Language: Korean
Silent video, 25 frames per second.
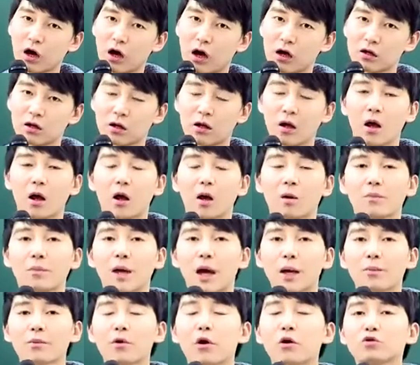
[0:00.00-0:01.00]
아니
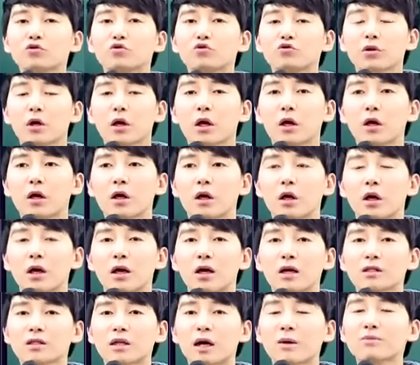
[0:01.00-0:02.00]
100명
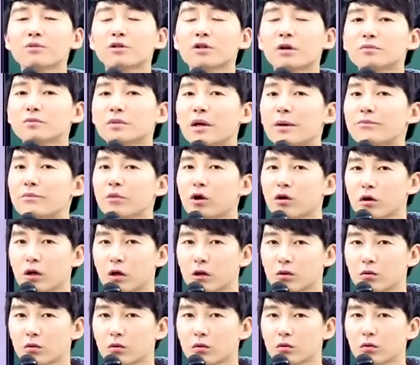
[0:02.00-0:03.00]
중에
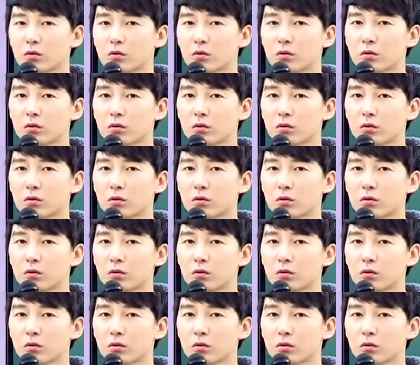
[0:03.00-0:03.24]
3.3명이라고